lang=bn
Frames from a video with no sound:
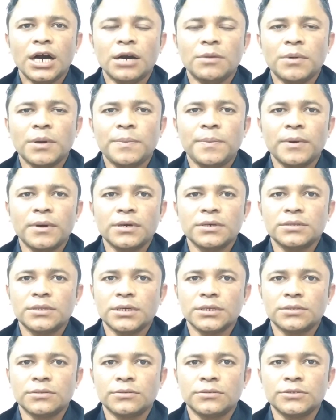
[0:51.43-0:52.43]
আমার পক্ষে তো
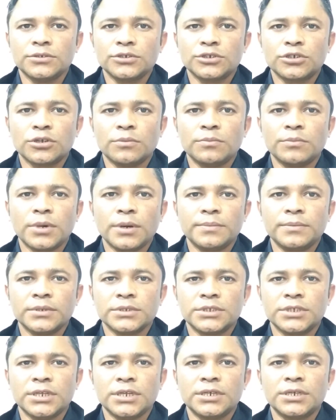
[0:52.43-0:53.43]
এত কিছু সম্ভব না
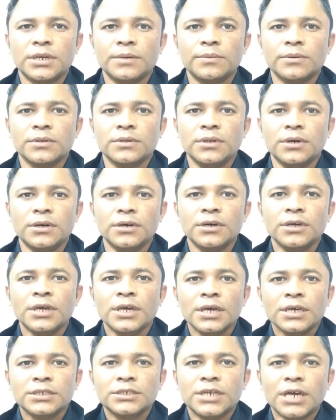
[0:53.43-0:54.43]
ছেলেটা বলল
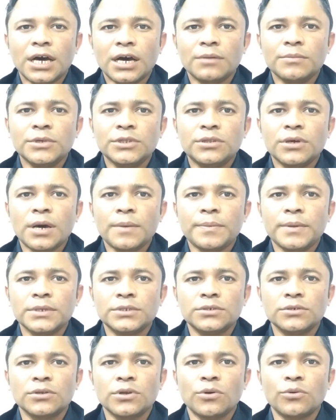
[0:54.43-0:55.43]
যে আমি তো আপনার
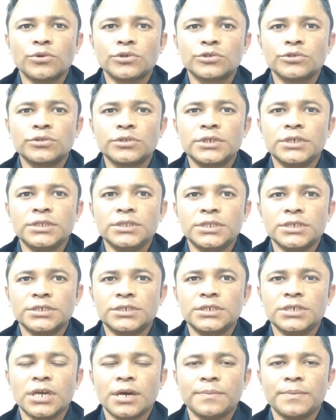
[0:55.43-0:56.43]
জন্য ওষুধ
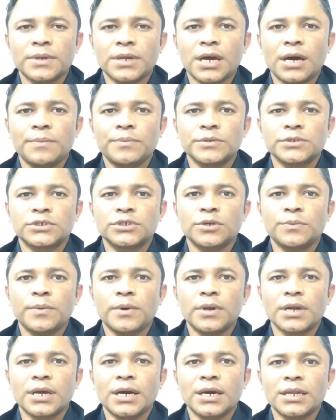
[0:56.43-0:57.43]
কিনতেছি আপনার কাপড়
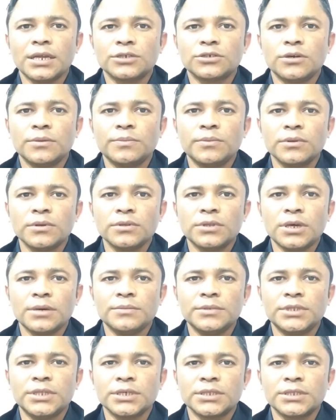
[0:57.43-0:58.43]
চোপড় খানা সবগুলো তো
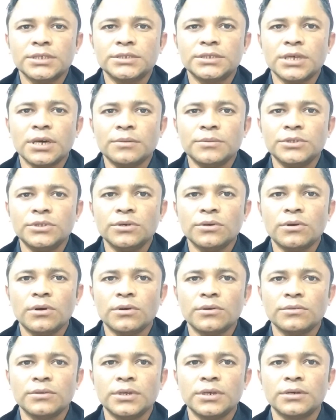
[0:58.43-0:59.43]
আমি দেখতেছি আমি তো
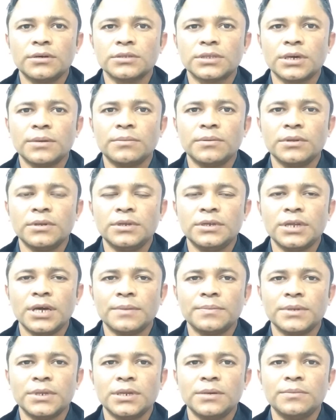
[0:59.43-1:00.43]
কখনোই কথা বলিনি
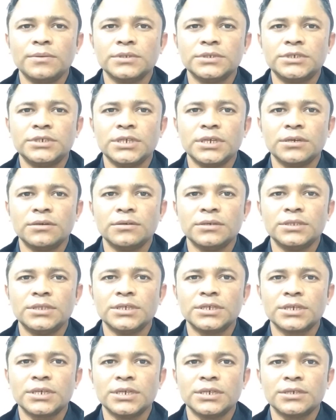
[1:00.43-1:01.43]
আপনারা বলছি
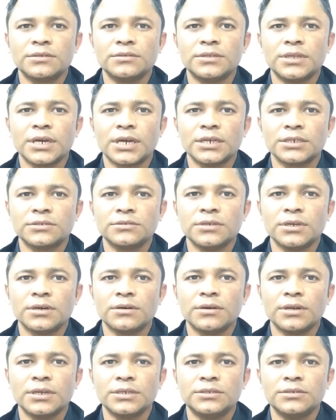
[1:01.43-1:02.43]
এদেরকে একটু দেখাশোনা
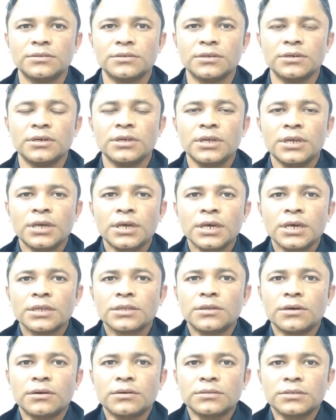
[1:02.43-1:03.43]
করার জন্য
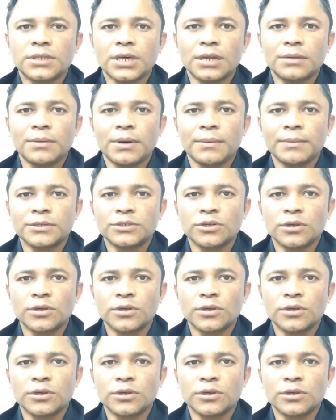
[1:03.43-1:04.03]
তখন তার বাবা